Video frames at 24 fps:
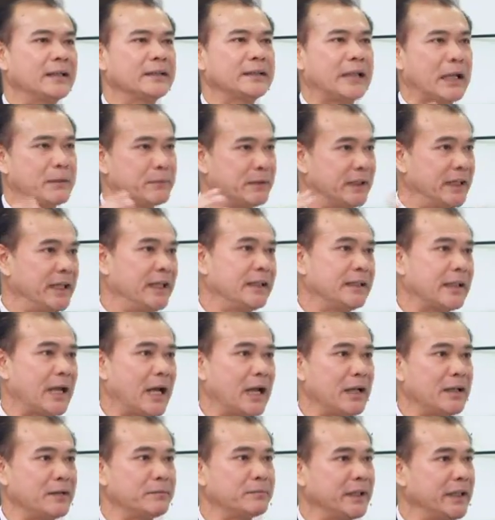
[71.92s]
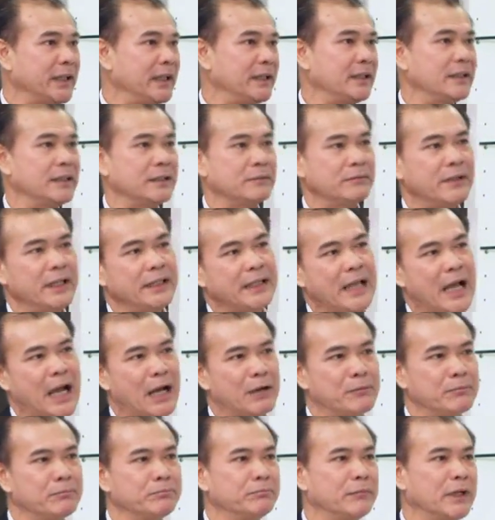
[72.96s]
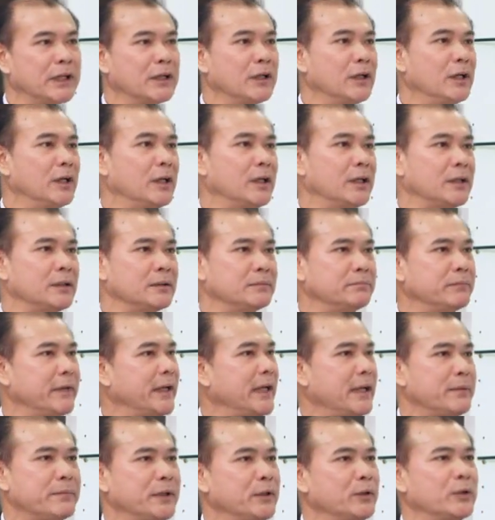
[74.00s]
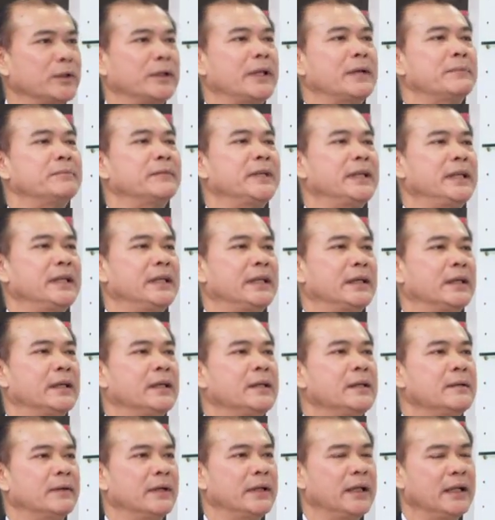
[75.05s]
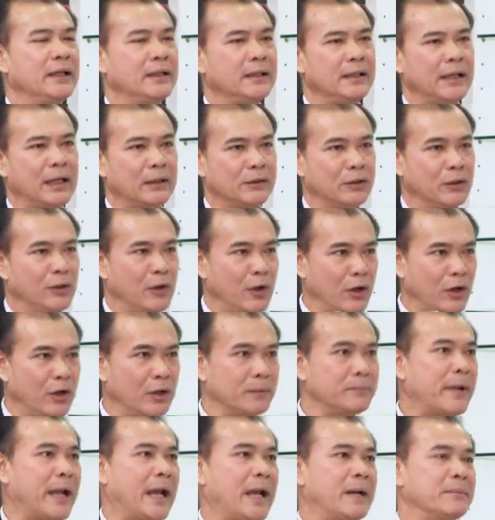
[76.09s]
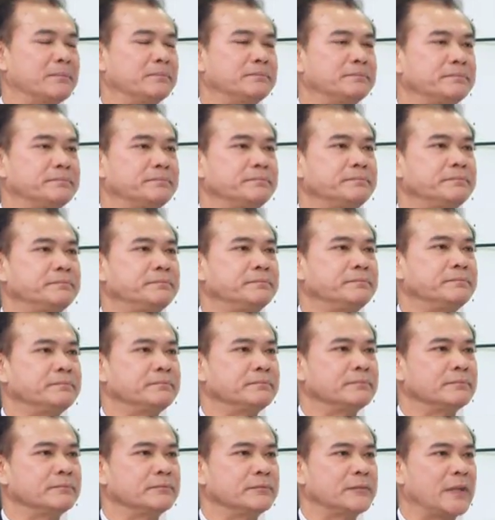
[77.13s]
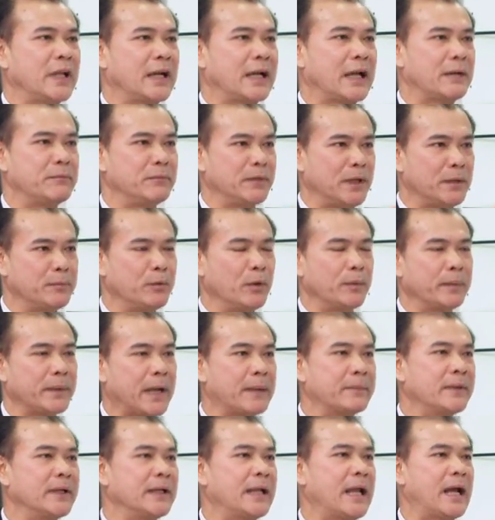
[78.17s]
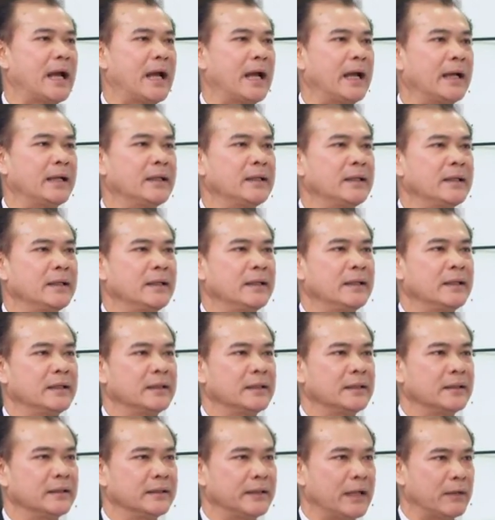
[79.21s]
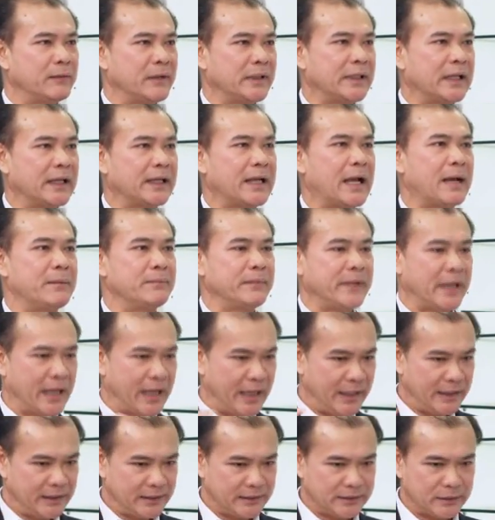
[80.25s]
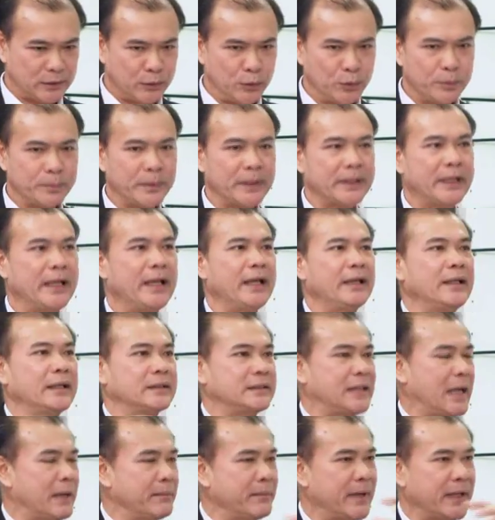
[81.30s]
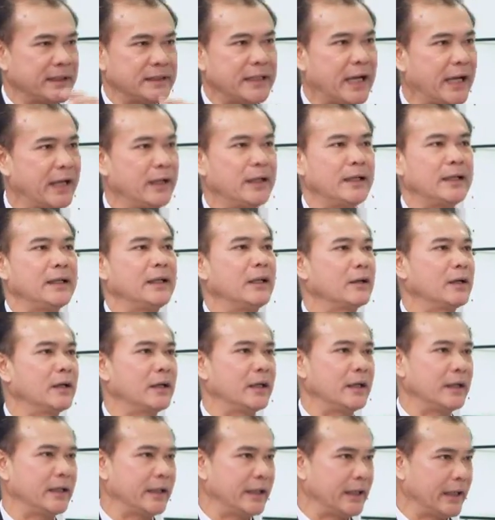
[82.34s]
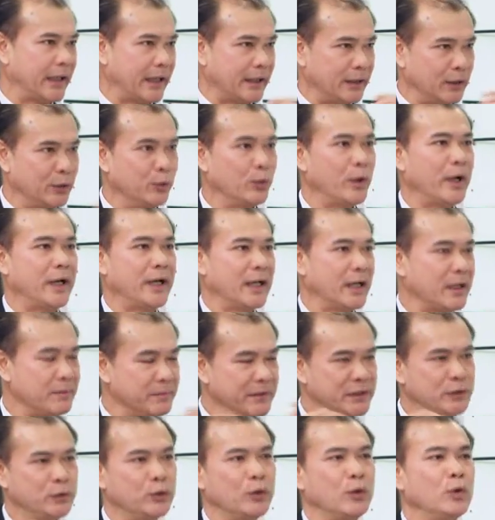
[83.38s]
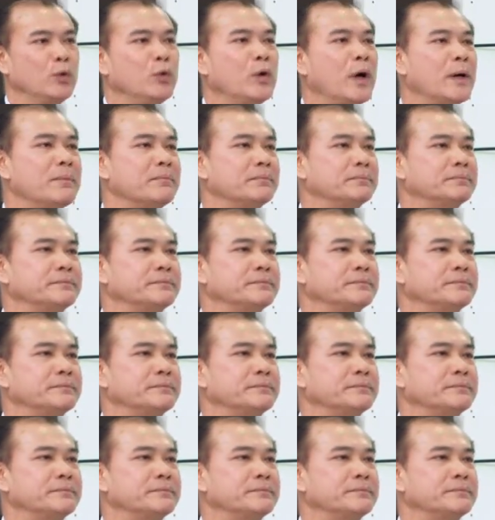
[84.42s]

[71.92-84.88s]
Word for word: แต่ประเทศไทยประเทศอื่นไม่ตาม มันก็ไม่ได้ประโยชน์เต็มที่เพราะนั้นเราต้องออกแบบนะครับระบบการพัฒนานวัตกรรมเนี่ยให้ทุกประเทศเนี่ยสามารถใช้แล้วก็เห็นด้วยแล้วก็มีส่วนร่วม